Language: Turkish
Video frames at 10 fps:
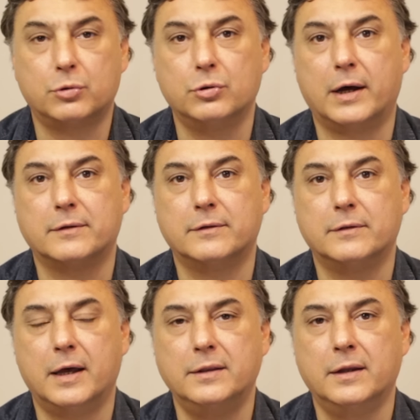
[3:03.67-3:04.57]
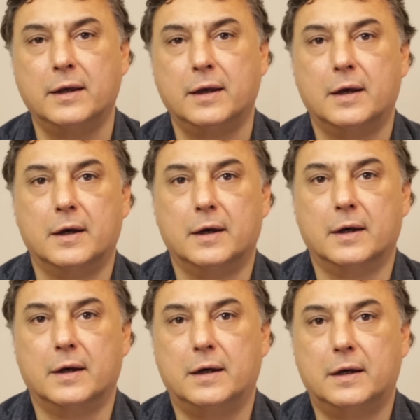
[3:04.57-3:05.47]
ardından
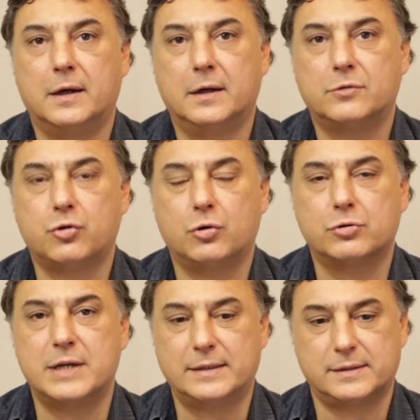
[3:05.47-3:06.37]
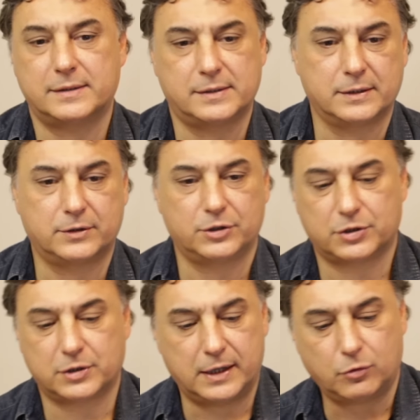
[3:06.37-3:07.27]
e, çok sert
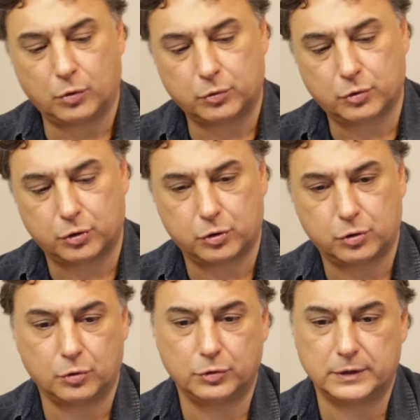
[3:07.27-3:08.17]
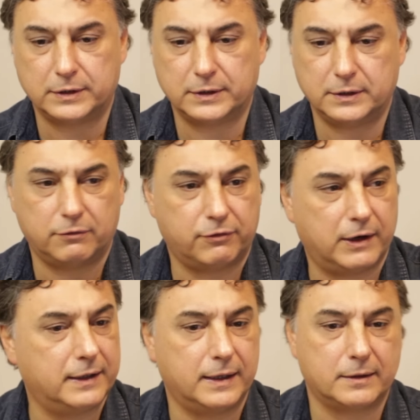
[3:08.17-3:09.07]
satışlar oldu. Onları
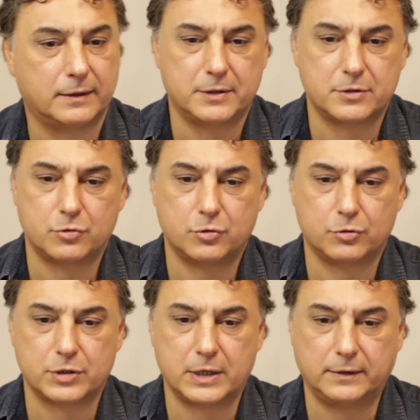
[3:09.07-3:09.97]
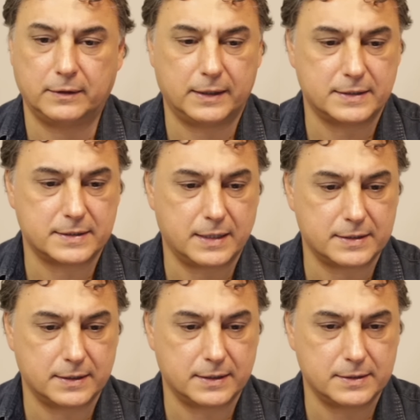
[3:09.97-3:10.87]
ifade etmek istiyoruz. Hatta
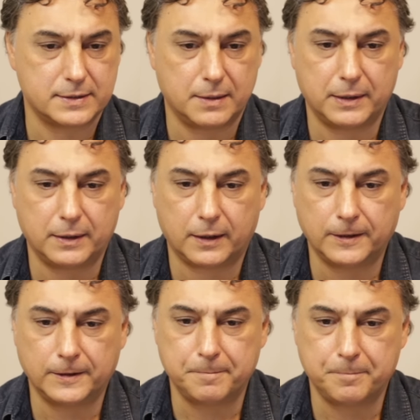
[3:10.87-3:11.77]
isterseniz hemen alalım